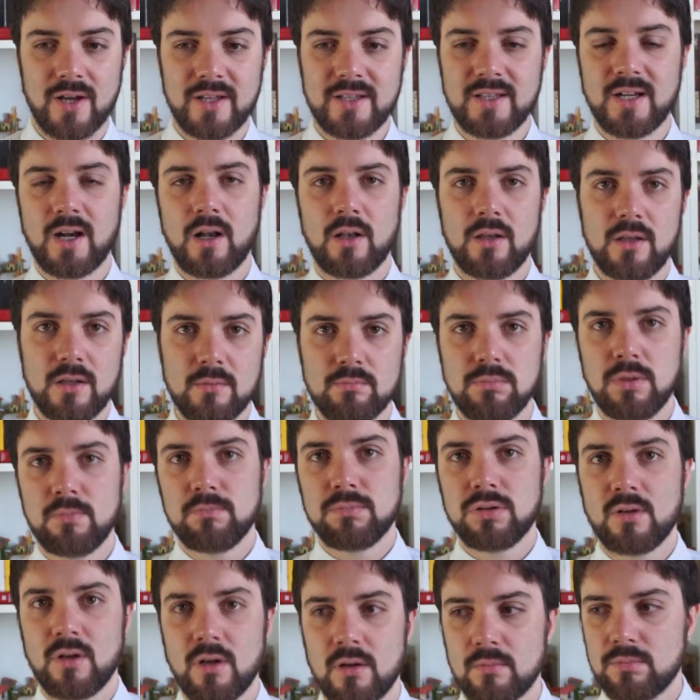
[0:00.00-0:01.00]
Ed erano lì,
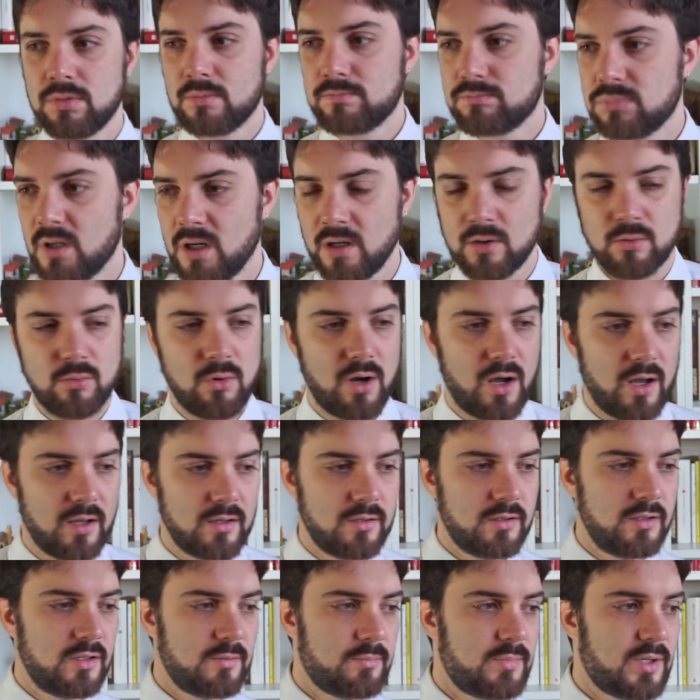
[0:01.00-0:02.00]
babà, babà, qua,
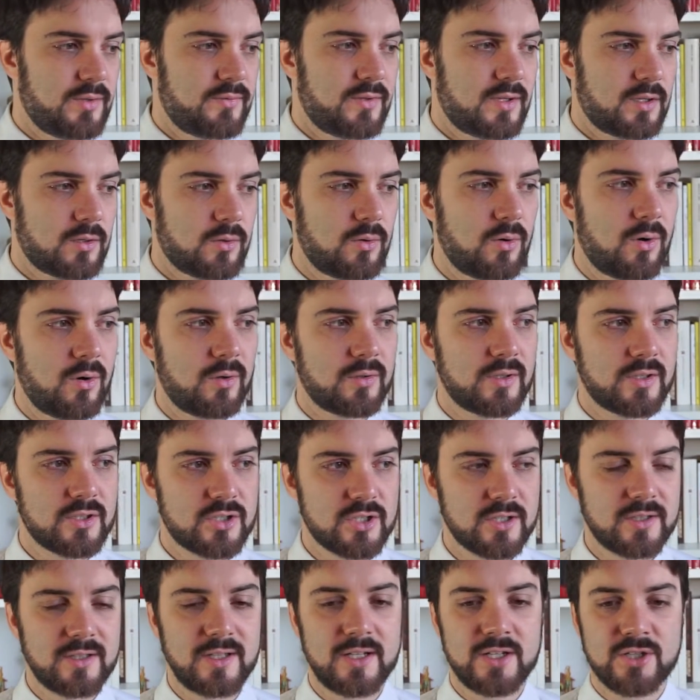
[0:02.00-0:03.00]
i libri, vergogna,
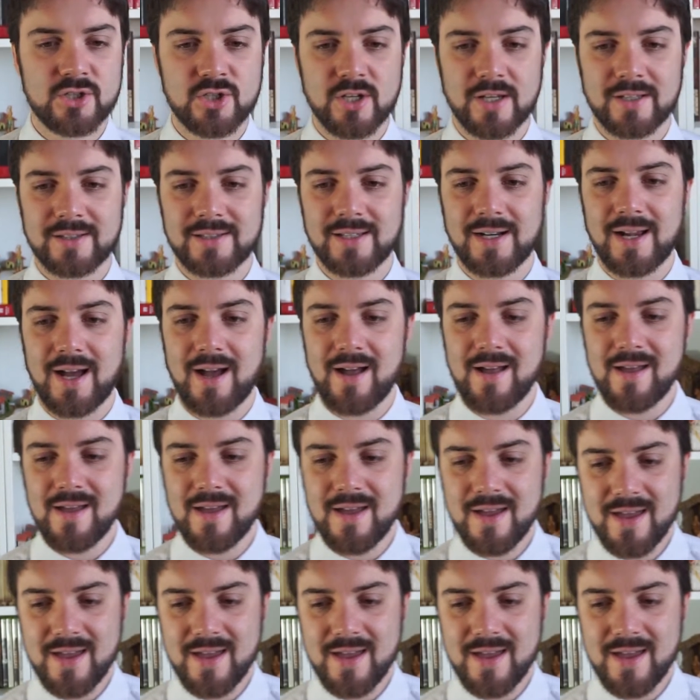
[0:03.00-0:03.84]
eccetera, eccetera.